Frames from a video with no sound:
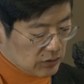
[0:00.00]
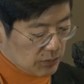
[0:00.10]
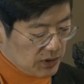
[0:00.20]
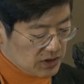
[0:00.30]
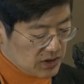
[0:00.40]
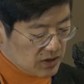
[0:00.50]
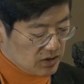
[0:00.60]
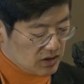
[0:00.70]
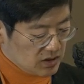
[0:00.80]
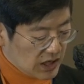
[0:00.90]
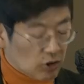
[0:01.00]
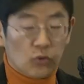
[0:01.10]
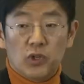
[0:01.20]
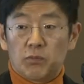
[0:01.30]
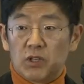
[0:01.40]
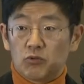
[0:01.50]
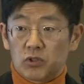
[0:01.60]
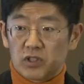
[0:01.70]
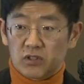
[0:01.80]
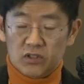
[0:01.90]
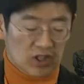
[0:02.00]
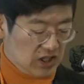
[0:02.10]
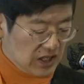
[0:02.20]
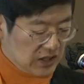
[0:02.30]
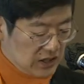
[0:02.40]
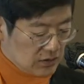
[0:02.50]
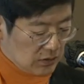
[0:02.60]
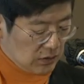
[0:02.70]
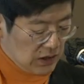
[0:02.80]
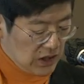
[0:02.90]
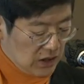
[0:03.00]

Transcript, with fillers: 첫 번째 세션에서 자유를 위협하는 국제 정치에 대해서